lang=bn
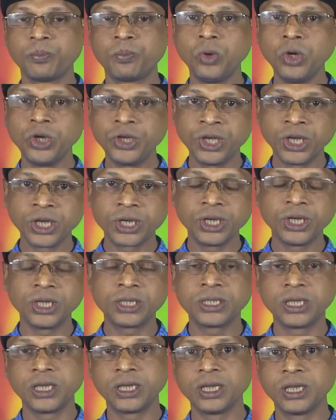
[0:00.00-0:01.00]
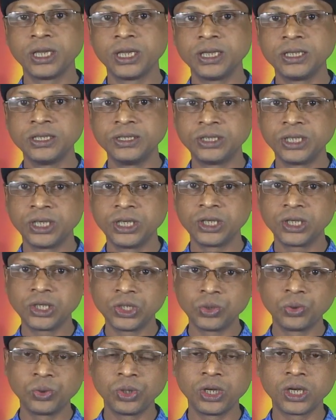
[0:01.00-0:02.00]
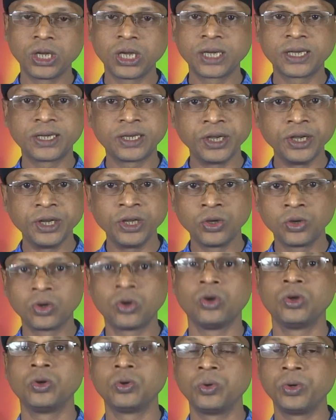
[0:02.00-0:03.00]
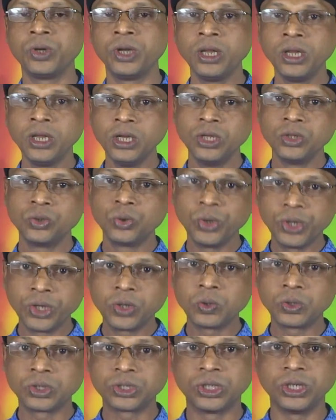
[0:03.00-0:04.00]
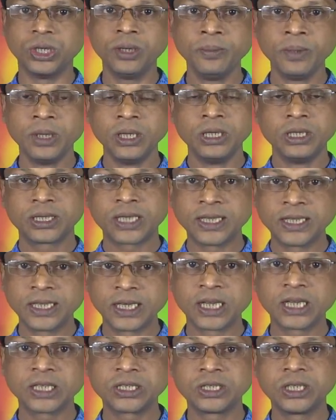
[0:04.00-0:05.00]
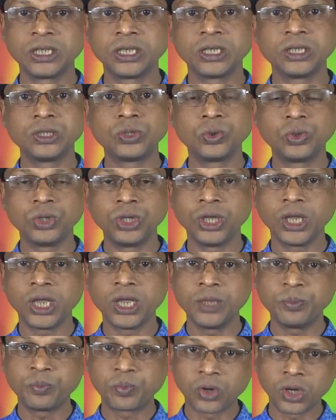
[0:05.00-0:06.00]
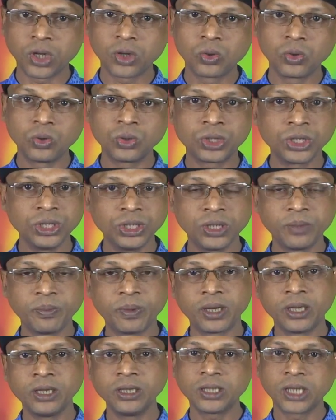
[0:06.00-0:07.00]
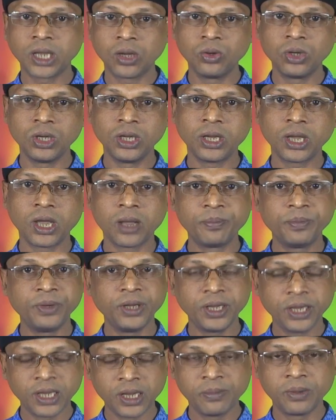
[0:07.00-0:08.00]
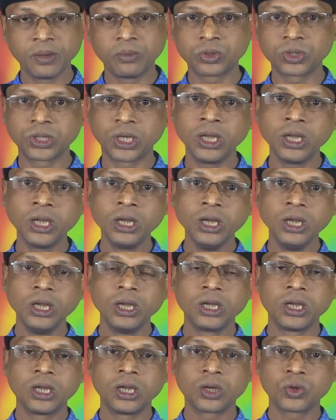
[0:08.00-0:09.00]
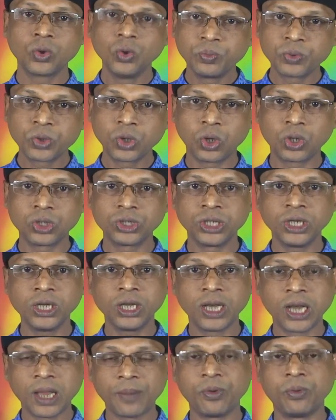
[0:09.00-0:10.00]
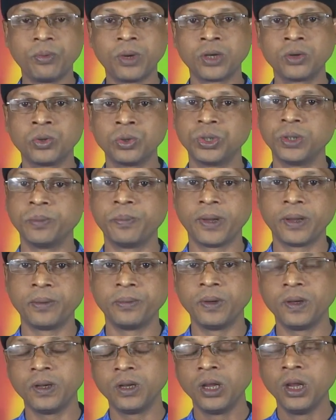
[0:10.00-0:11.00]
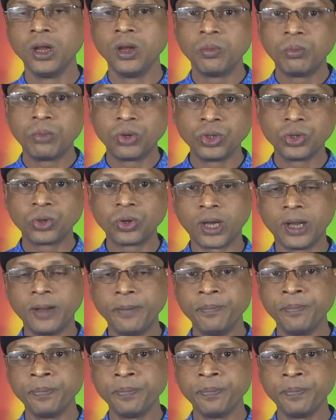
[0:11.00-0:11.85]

পলিটেকনিক থেকে যে কিশোরীরা ট্রেনিং গ্রহণ করে তৈরি করছে তাদের কাছ থেকে যদি এই প্রোডাক্টগুলো কিনতে পারেন তাহলে আপনি এই ব্যবসায় খুব সহজে লাভবান হতে পারবেন বন্ধুরা